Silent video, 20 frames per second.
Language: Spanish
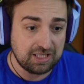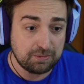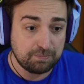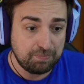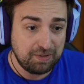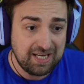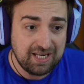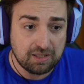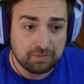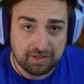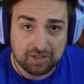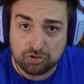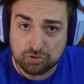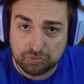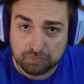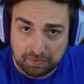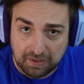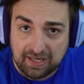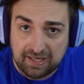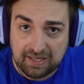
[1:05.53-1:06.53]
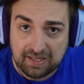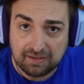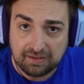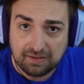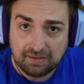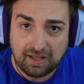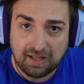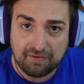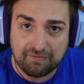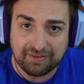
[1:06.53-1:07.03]
Es player versus player,
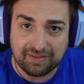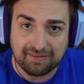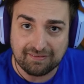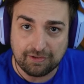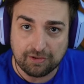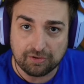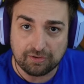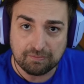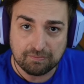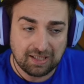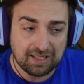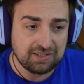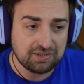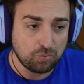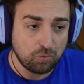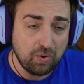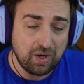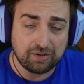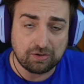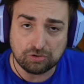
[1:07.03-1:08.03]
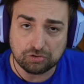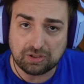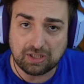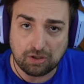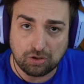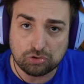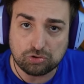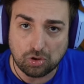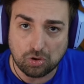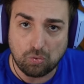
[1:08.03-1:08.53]
la definición, ¿vale? Es jugar contra
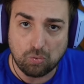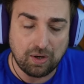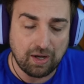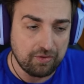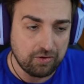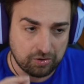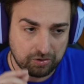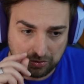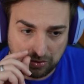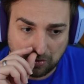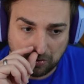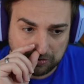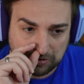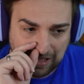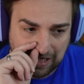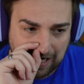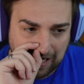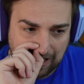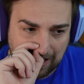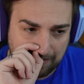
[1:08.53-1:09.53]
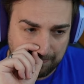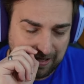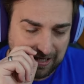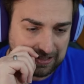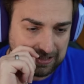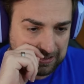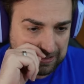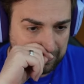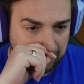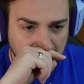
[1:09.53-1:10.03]
otro jugador, no contra la
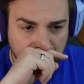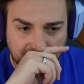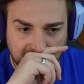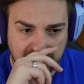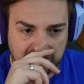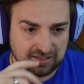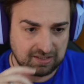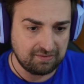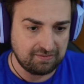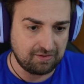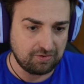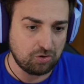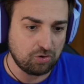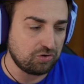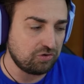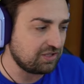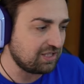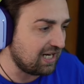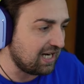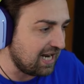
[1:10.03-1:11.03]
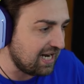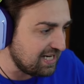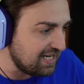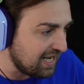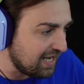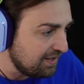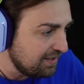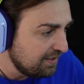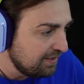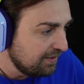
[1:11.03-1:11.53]
máquina, ¿no? Por así decirlo, contra la
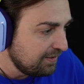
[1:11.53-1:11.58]
IA.